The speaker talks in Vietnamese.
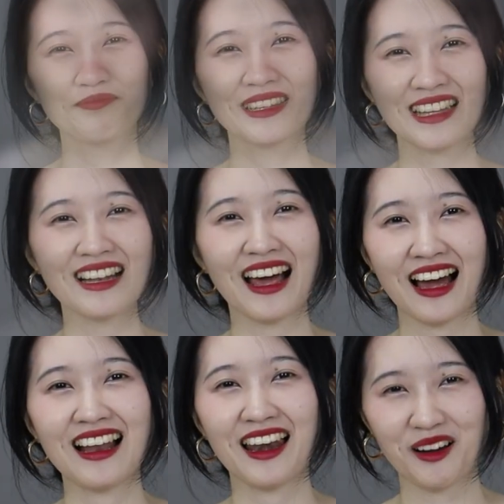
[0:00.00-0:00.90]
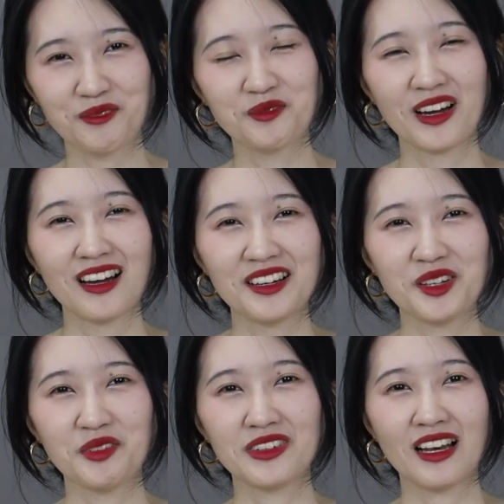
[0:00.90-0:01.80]
mình rất là hài lòng
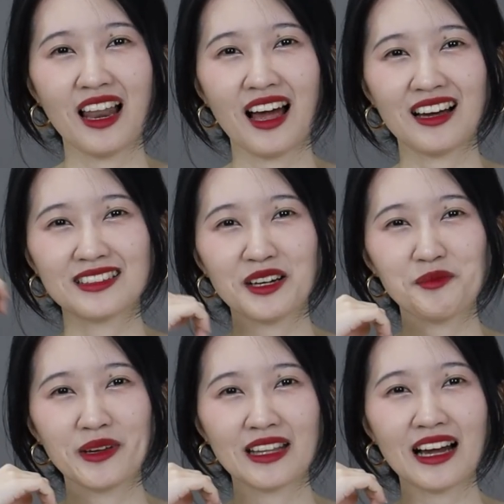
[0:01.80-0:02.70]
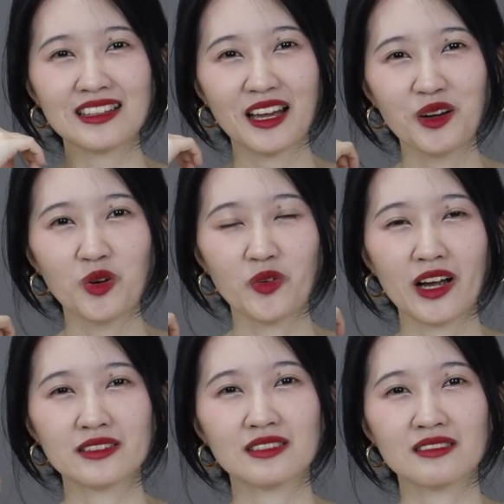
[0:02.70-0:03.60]
bởi vì là răng mình đã đều
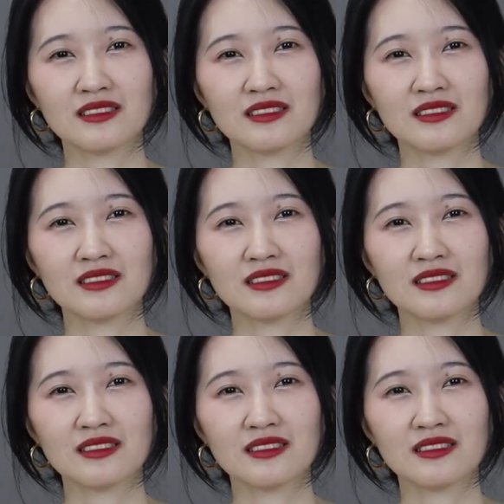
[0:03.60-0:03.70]
và